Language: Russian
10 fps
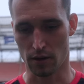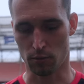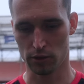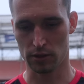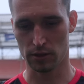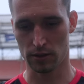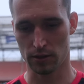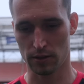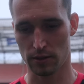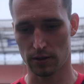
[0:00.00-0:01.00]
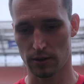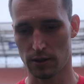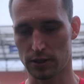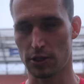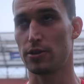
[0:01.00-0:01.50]
Эмоции э,
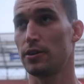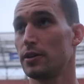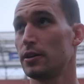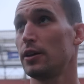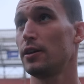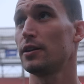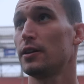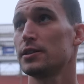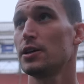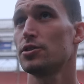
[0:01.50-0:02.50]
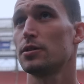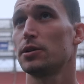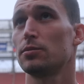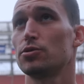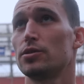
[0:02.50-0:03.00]
достаточно не такие неоднозначные,
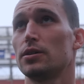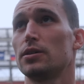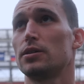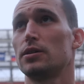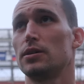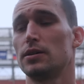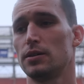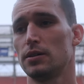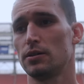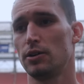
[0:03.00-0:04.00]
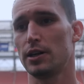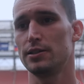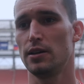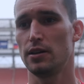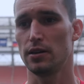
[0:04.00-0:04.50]
потому что э,
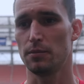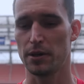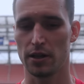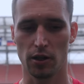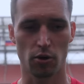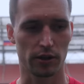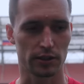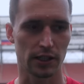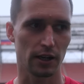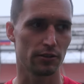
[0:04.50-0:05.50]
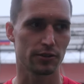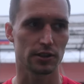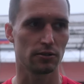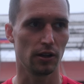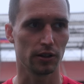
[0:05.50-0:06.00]
выходили перед игрой, настраивались,
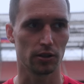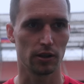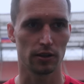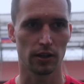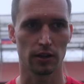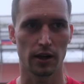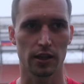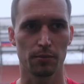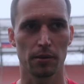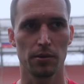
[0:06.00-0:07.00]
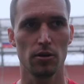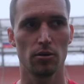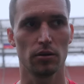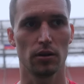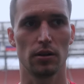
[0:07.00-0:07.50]
раздевалки играть на
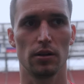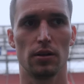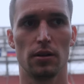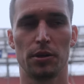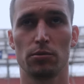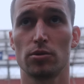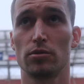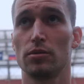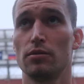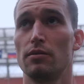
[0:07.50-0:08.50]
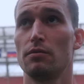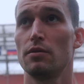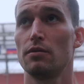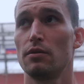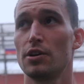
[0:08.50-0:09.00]
победу, э, потому что ну,
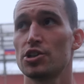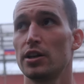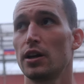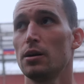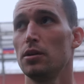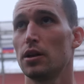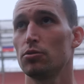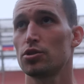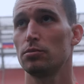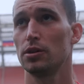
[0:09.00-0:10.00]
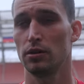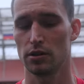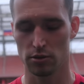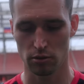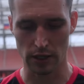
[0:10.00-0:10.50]
важная игра была, нужен был
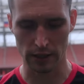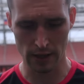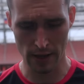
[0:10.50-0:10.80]
результат.